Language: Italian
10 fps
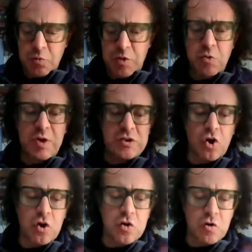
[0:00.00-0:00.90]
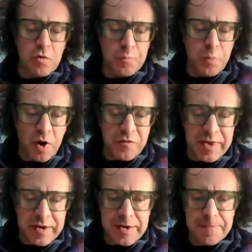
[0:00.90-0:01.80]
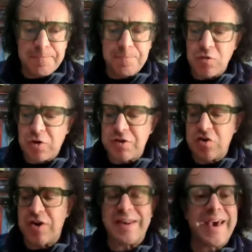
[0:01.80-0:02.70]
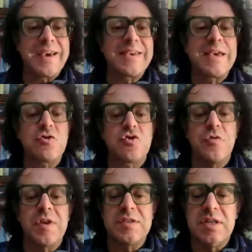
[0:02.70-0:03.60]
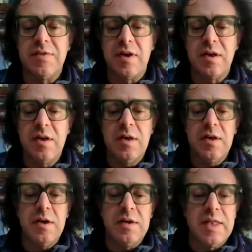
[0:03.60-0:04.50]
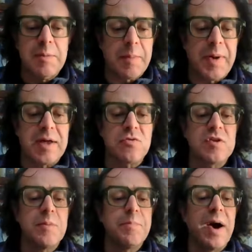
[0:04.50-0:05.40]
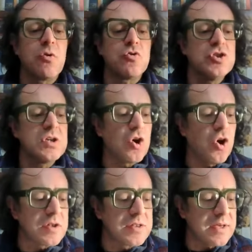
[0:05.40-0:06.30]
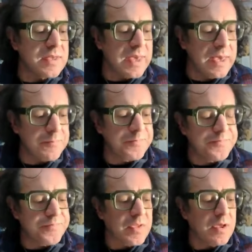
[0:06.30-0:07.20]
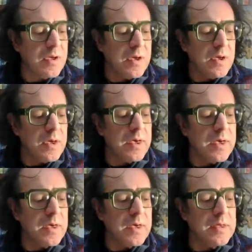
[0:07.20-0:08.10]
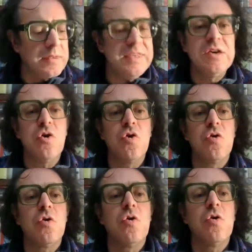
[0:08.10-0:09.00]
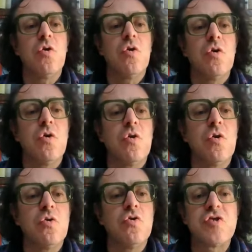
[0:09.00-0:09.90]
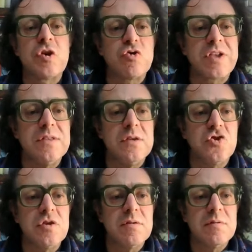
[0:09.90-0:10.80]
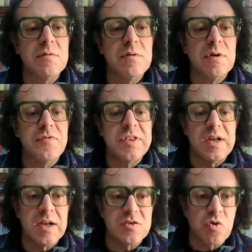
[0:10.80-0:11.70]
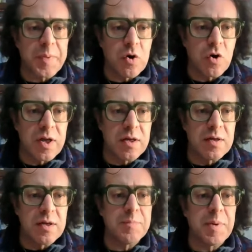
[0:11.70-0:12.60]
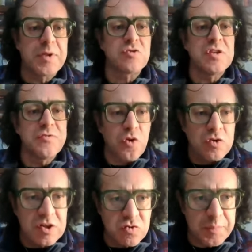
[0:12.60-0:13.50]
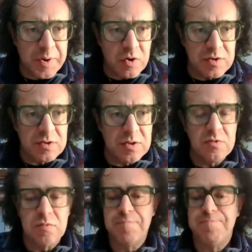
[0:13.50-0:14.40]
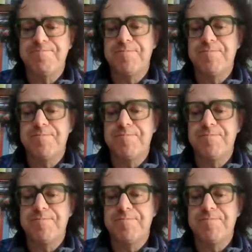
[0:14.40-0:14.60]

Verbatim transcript: Quindi un cattolico non può avere una visione anarchica o sovversiva del papato. San Paolo ci ricorda che eh, Dio non si contraddice, è fedele alla sua parola, il papato si fonda sulla parola di Dio